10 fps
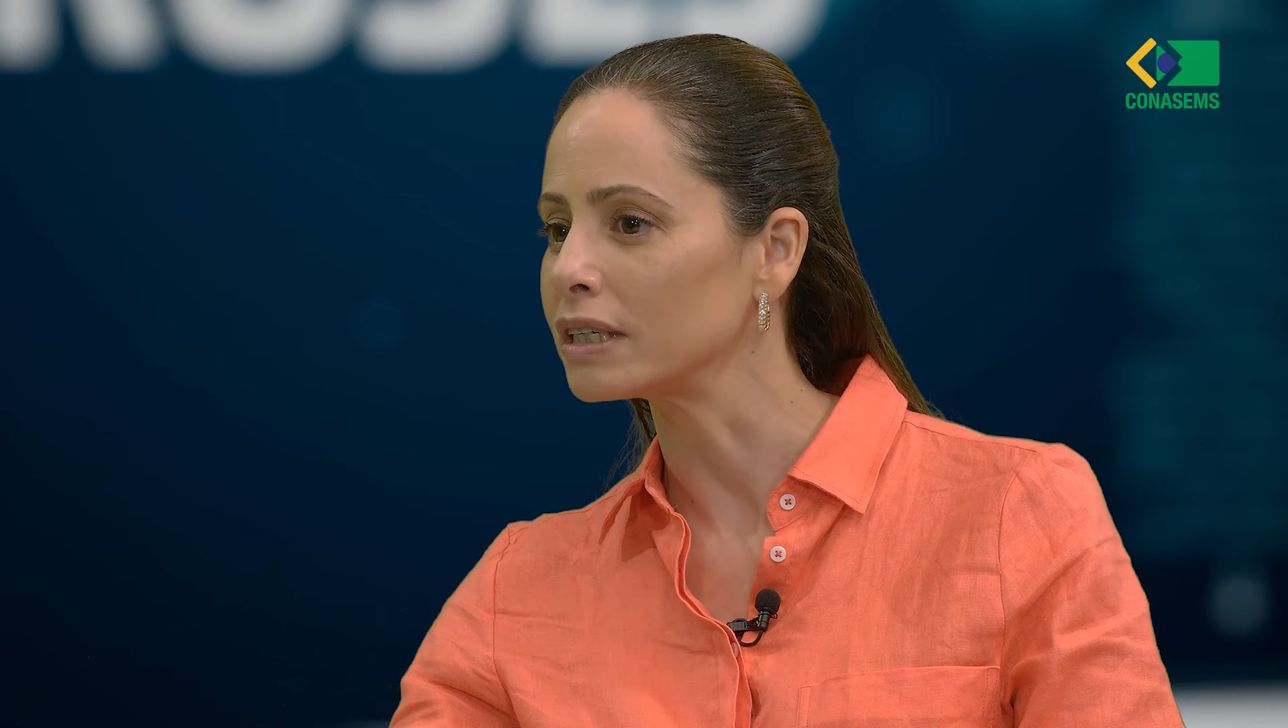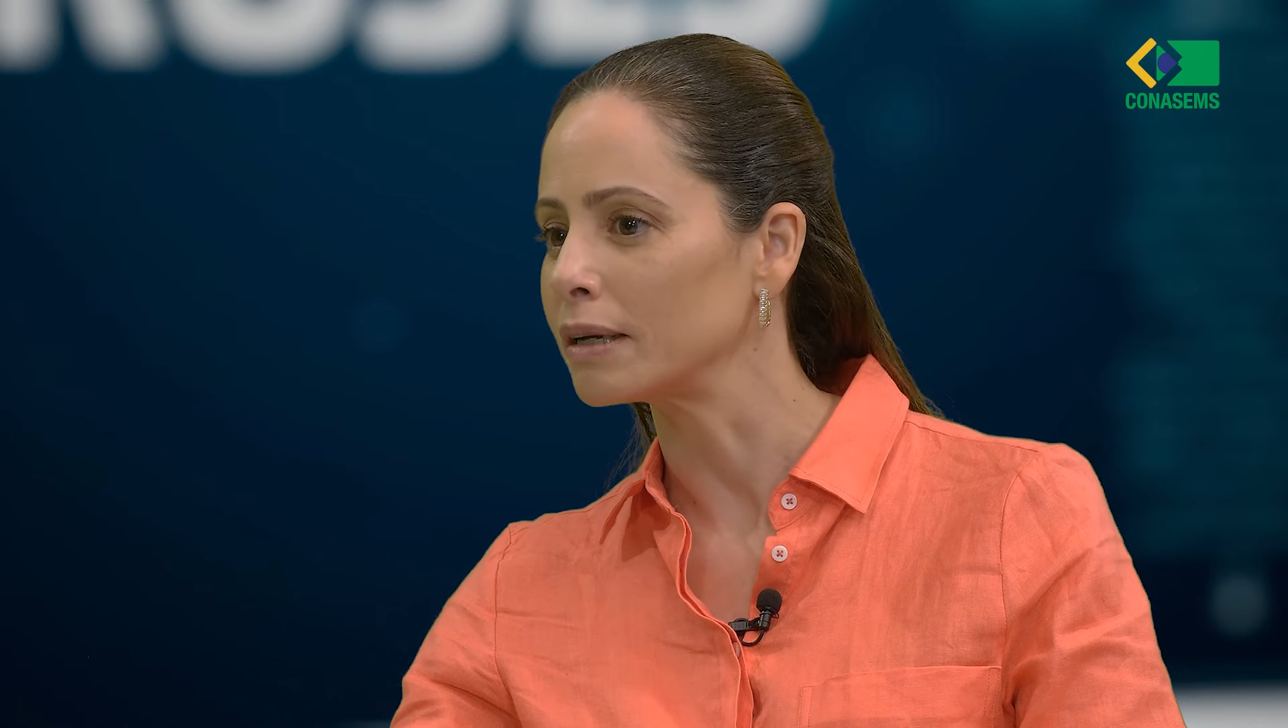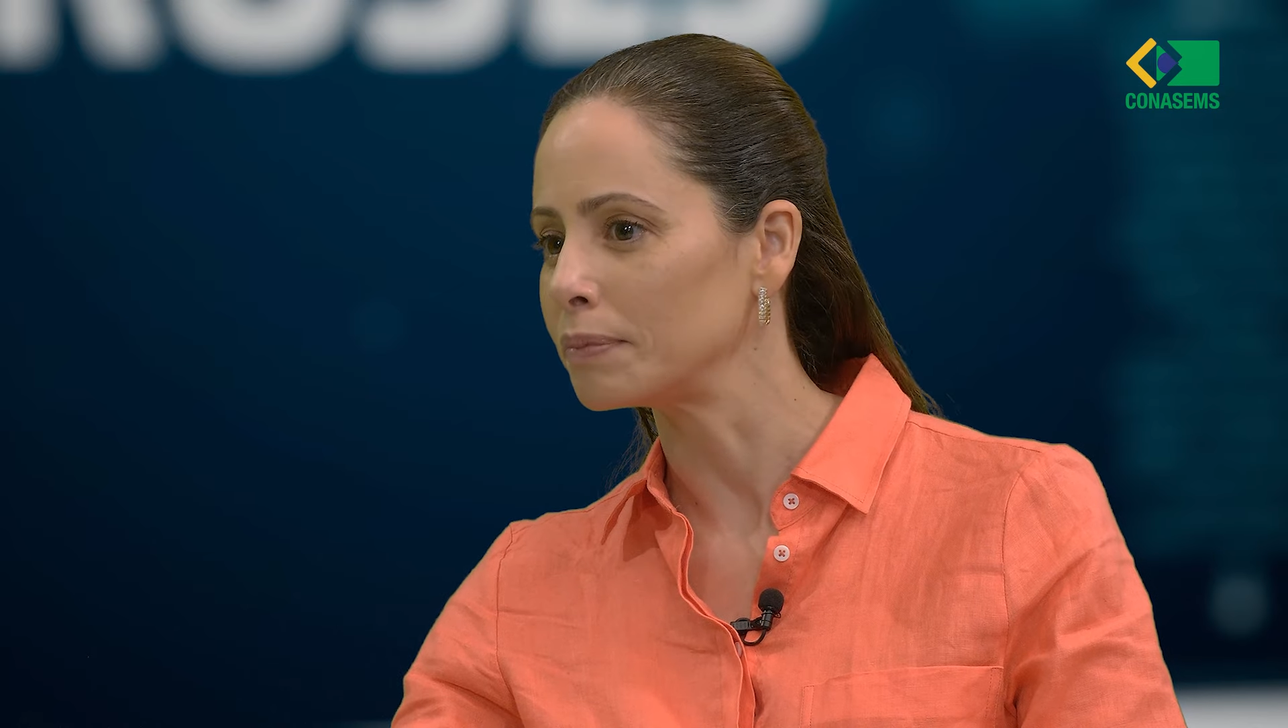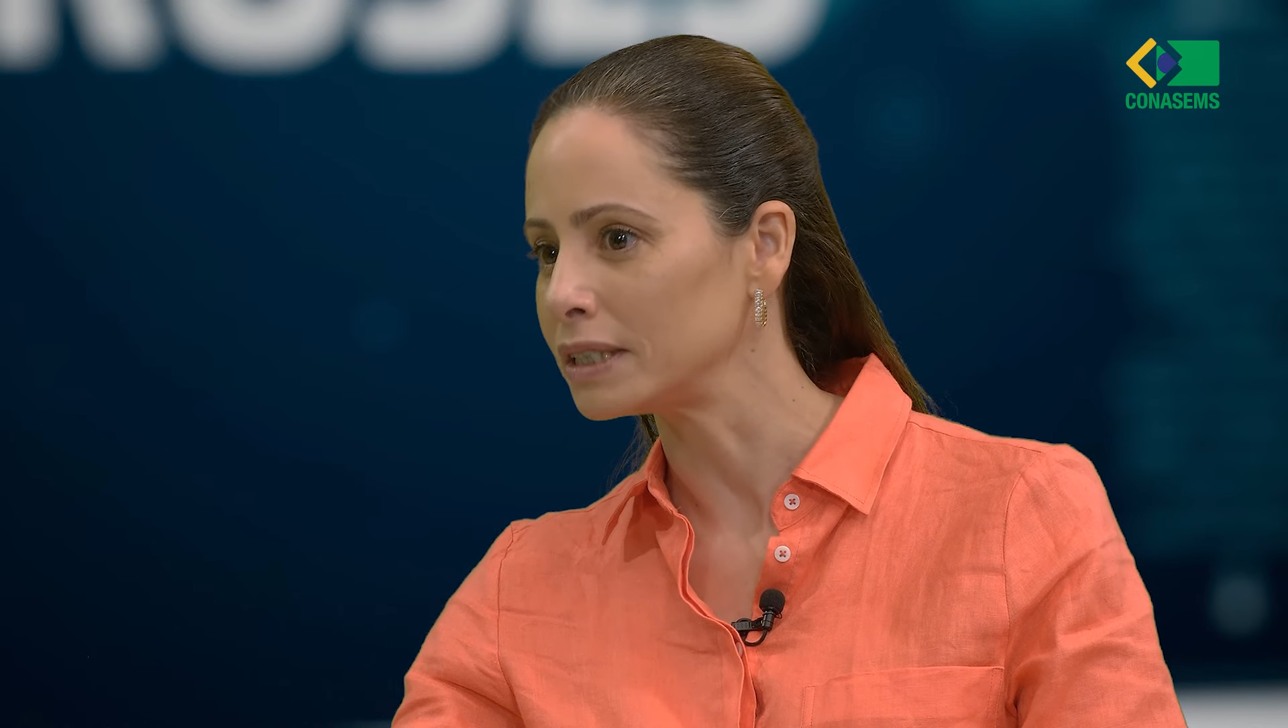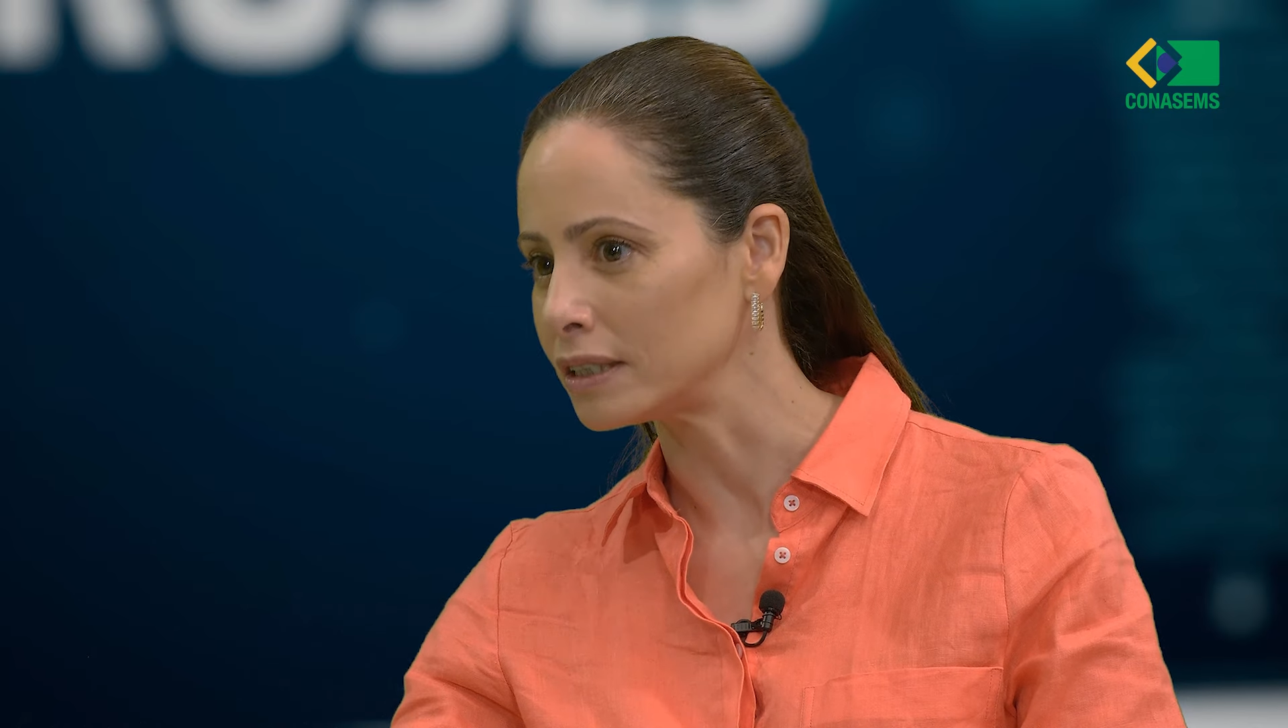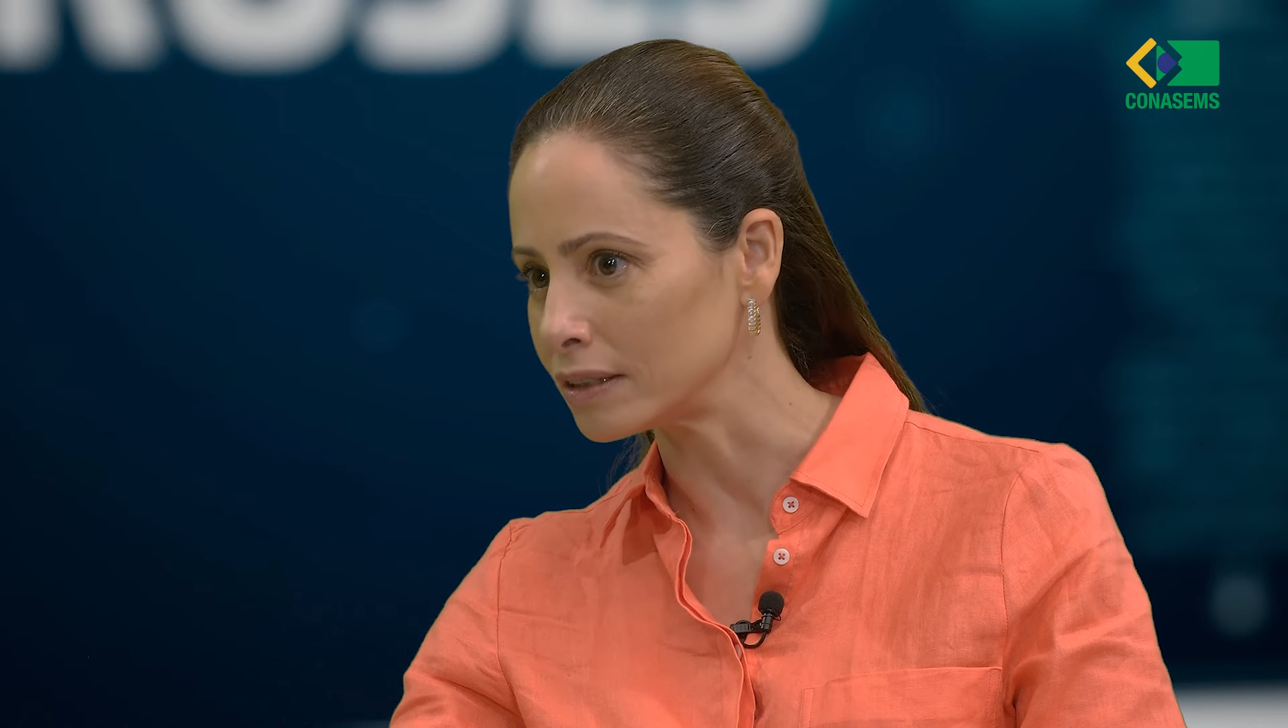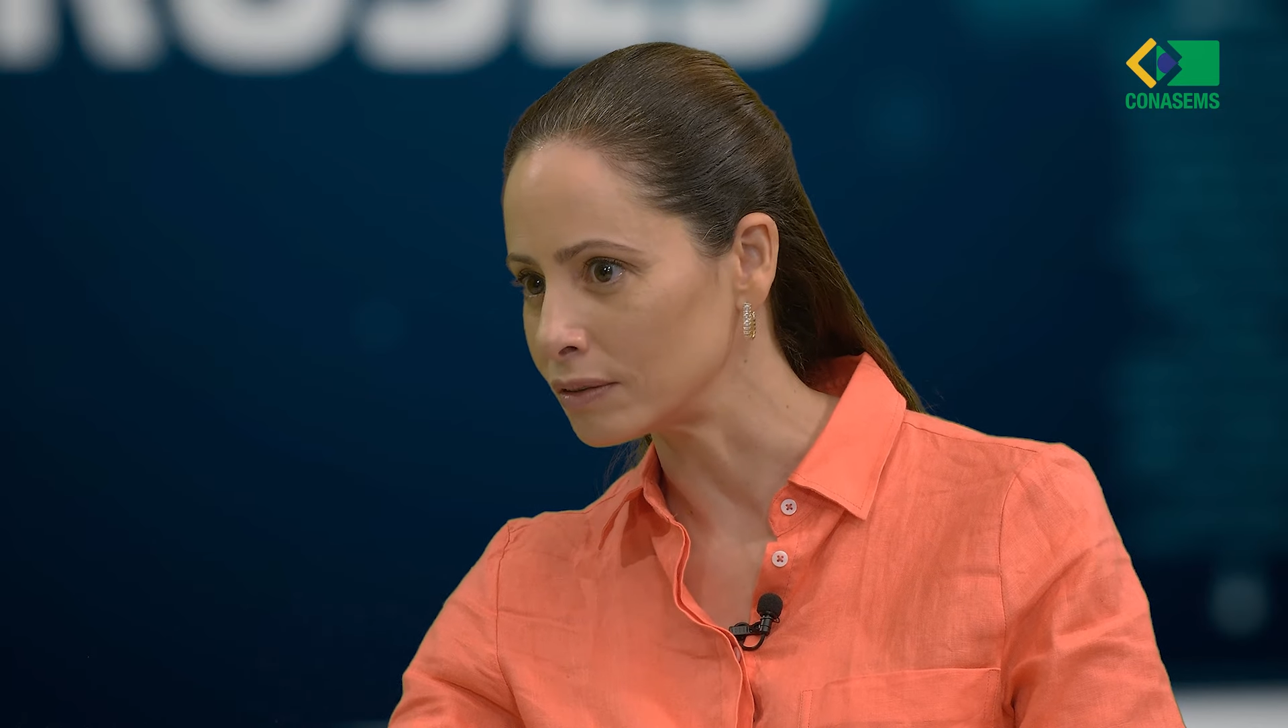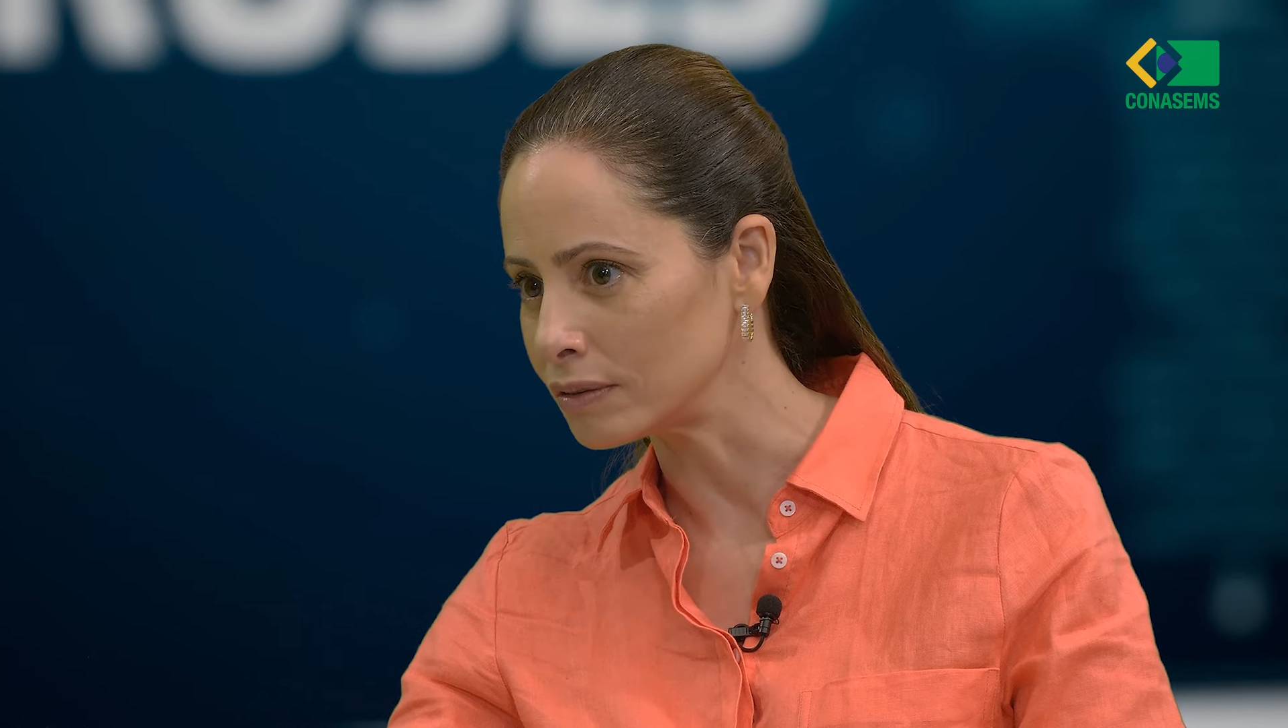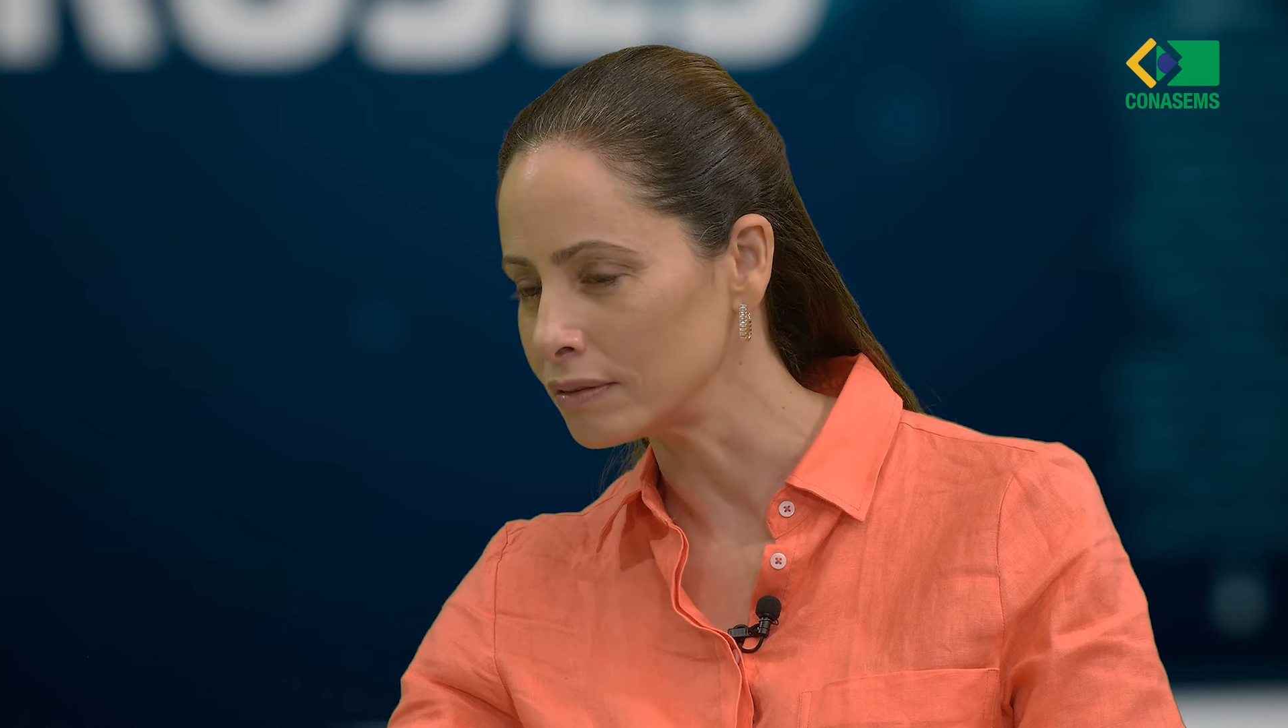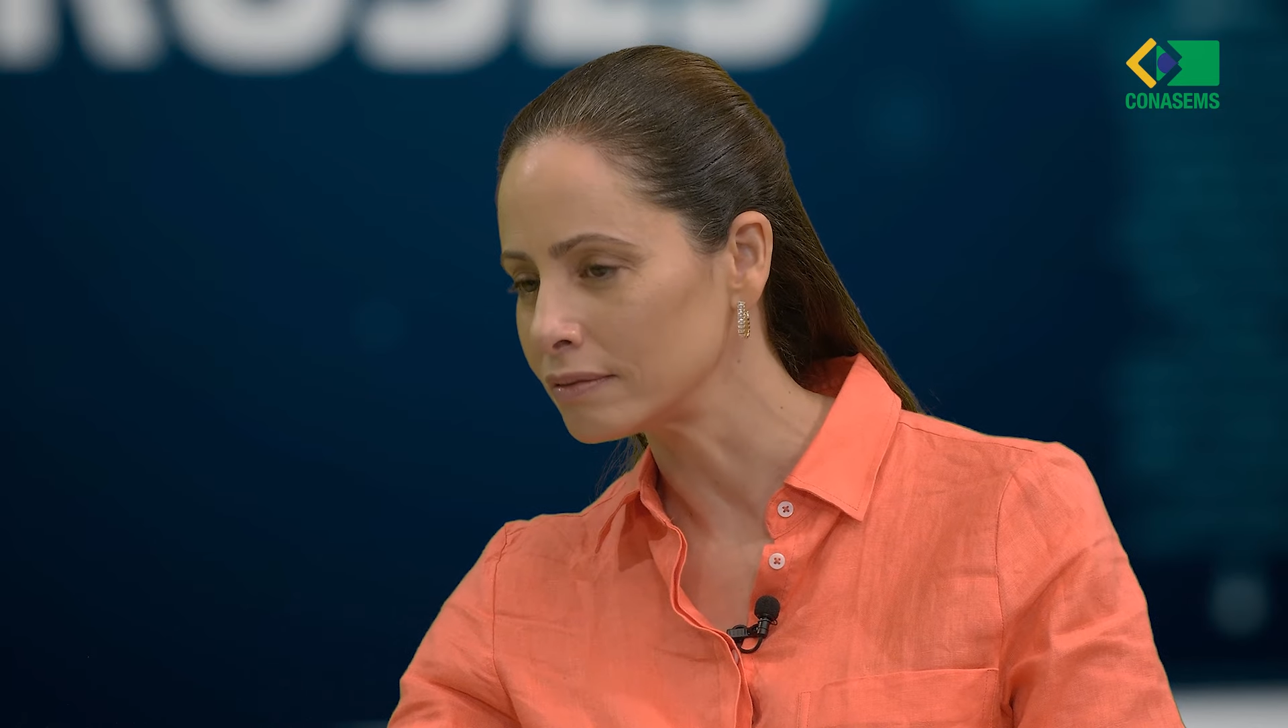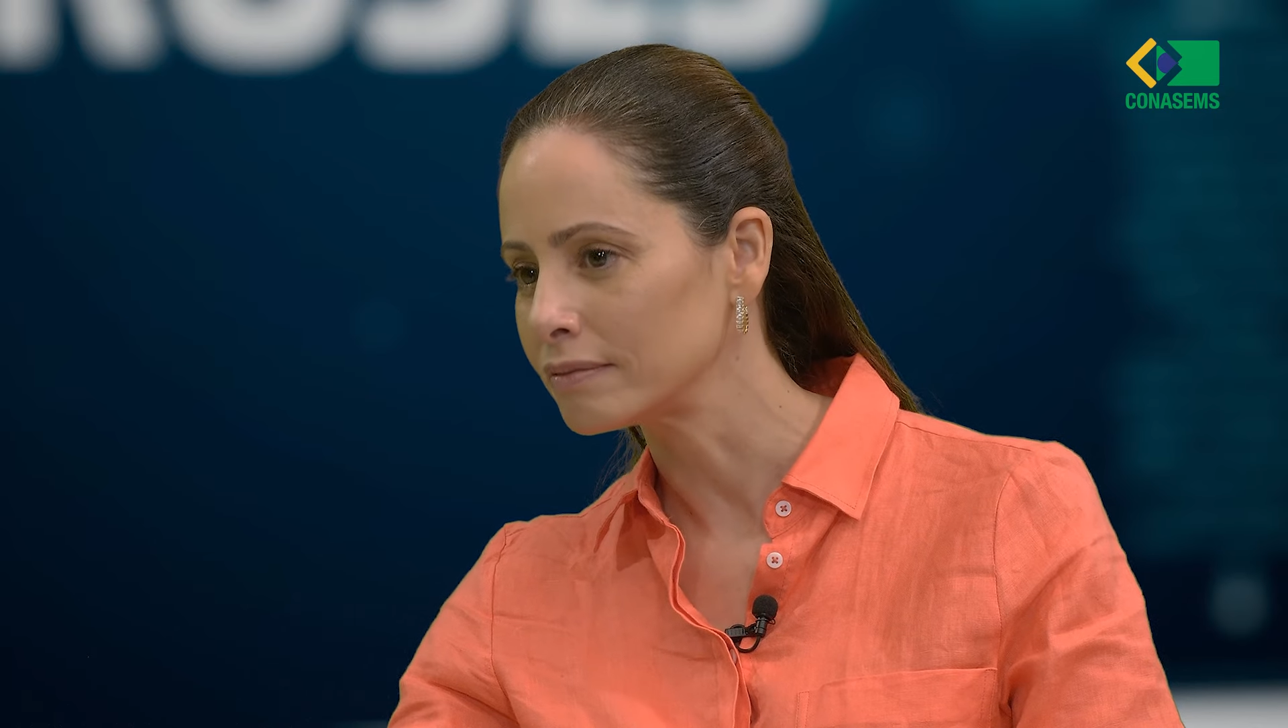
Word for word: repetindo